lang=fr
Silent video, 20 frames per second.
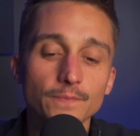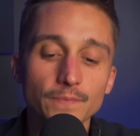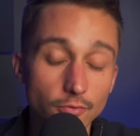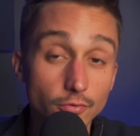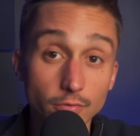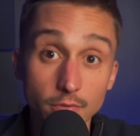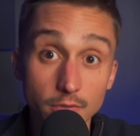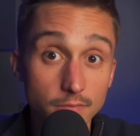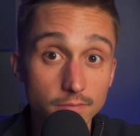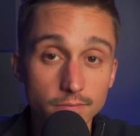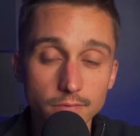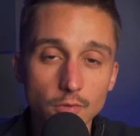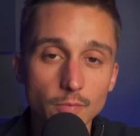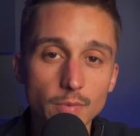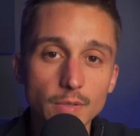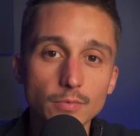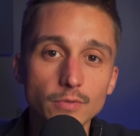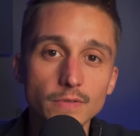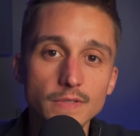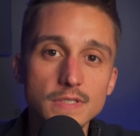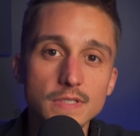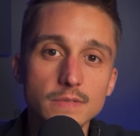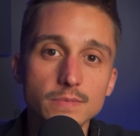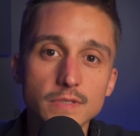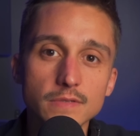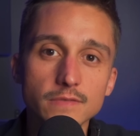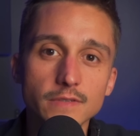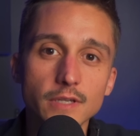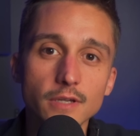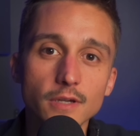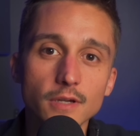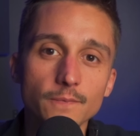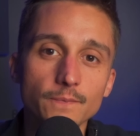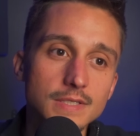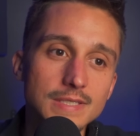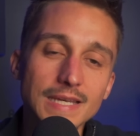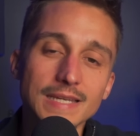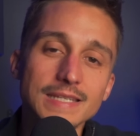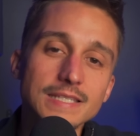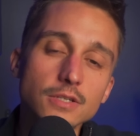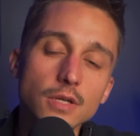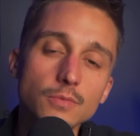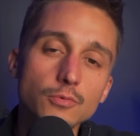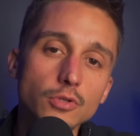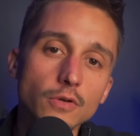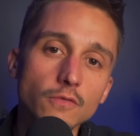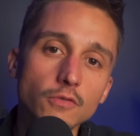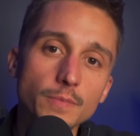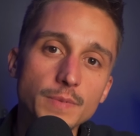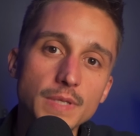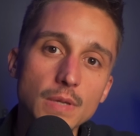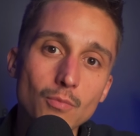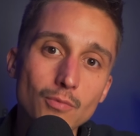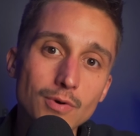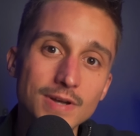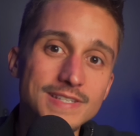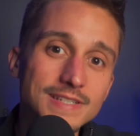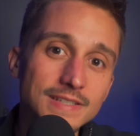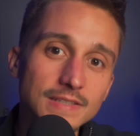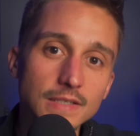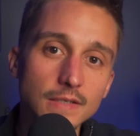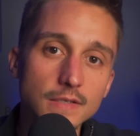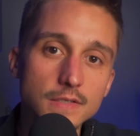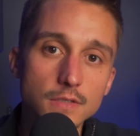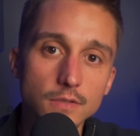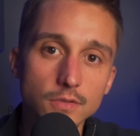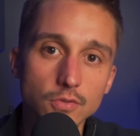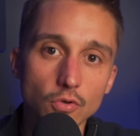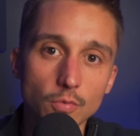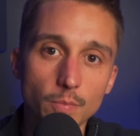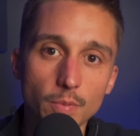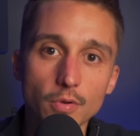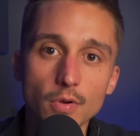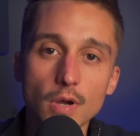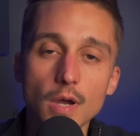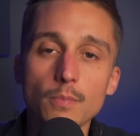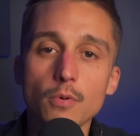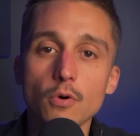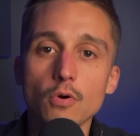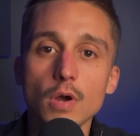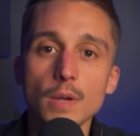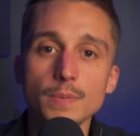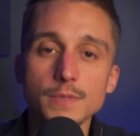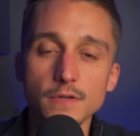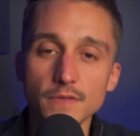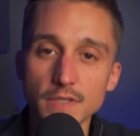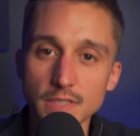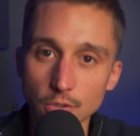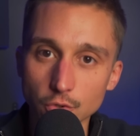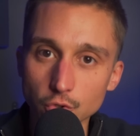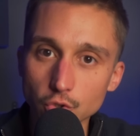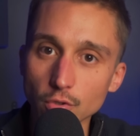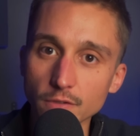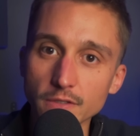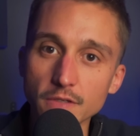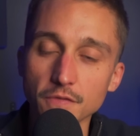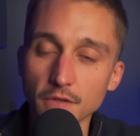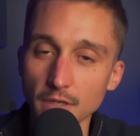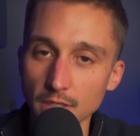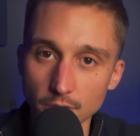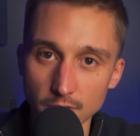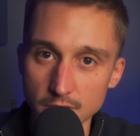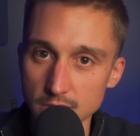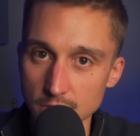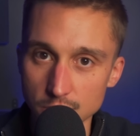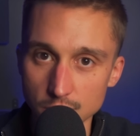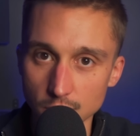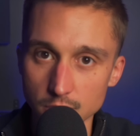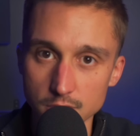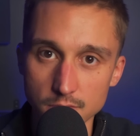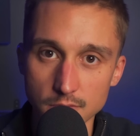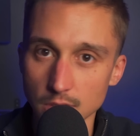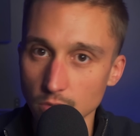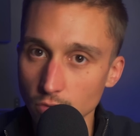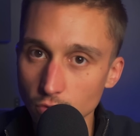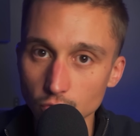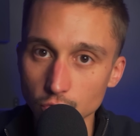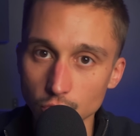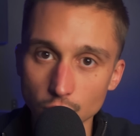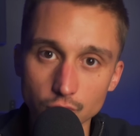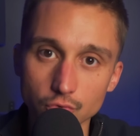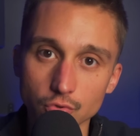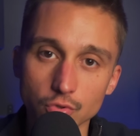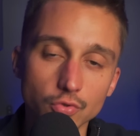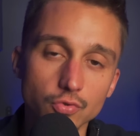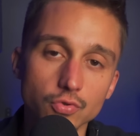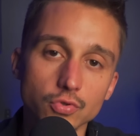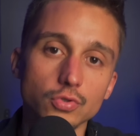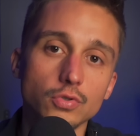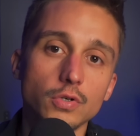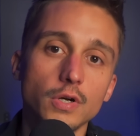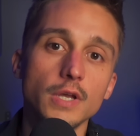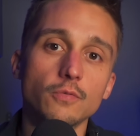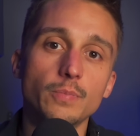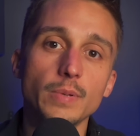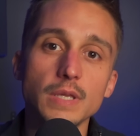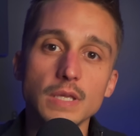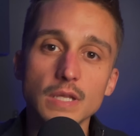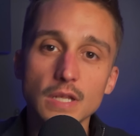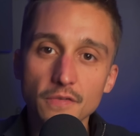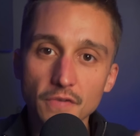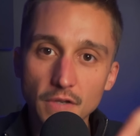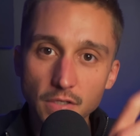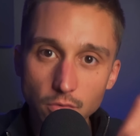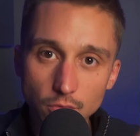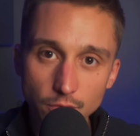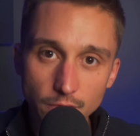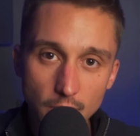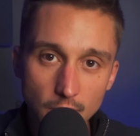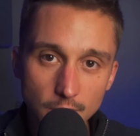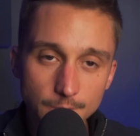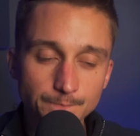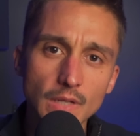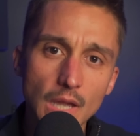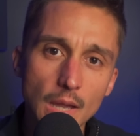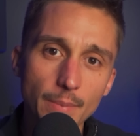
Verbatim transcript: Le nom est complètement déceptif d'ailleurs. Ça reste comme une enveloppe qui est moins intéressante que le PEA. Pourquoi Parce qu'en fait, il y a toujours des frais dans les assurances Toujours, toujours, toujours. Vous payez les frais de contrat.